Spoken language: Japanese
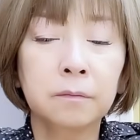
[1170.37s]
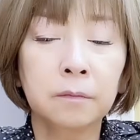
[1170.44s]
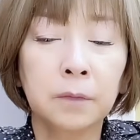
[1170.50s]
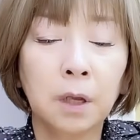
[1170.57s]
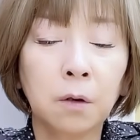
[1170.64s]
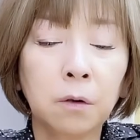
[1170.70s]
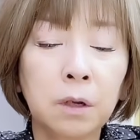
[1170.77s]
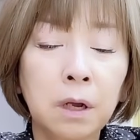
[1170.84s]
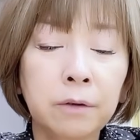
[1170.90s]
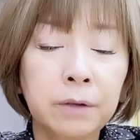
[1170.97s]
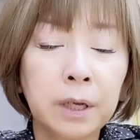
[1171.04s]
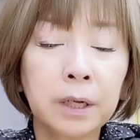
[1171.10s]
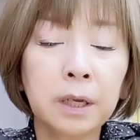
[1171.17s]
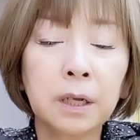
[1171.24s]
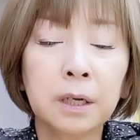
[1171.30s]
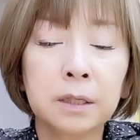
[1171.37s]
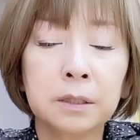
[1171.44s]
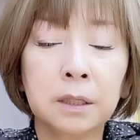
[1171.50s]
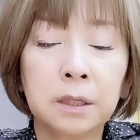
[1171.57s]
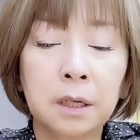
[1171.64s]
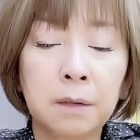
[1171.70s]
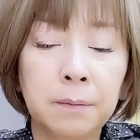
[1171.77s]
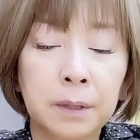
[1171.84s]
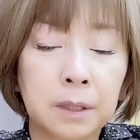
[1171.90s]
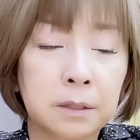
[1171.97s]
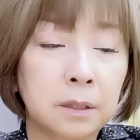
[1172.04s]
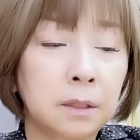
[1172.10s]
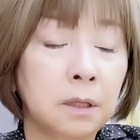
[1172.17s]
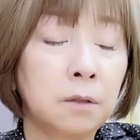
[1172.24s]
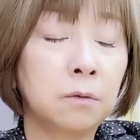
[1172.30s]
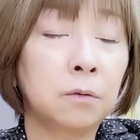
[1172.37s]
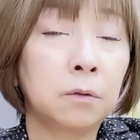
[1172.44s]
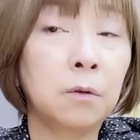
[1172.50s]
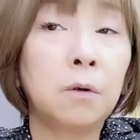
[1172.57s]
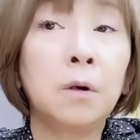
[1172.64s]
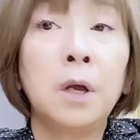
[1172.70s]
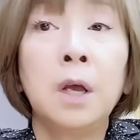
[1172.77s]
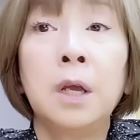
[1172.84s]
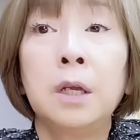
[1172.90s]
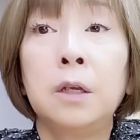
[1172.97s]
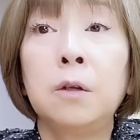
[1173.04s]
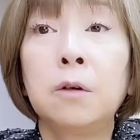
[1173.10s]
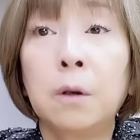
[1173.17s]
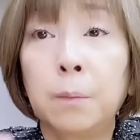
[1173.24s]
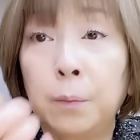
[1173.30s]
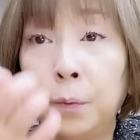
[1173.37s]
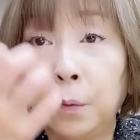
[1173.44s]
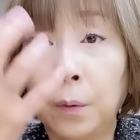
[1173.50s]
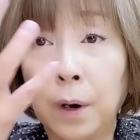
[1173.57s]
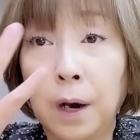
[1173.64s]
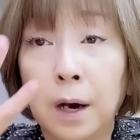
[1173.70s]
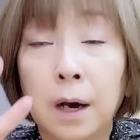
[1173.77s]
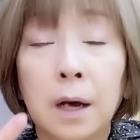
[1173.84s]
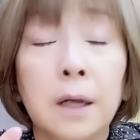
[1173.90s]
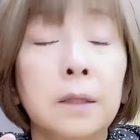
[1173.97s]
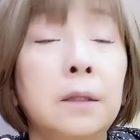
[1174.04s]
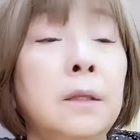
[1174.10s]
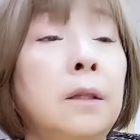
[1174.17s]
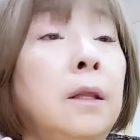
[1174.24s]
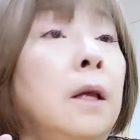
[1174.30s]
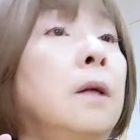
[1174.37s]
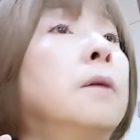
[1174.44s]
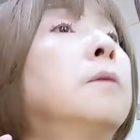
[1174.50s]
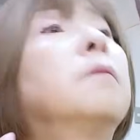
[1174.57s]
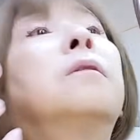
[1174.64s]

で、これは上から重なれば重なるほど、色がぽわーって、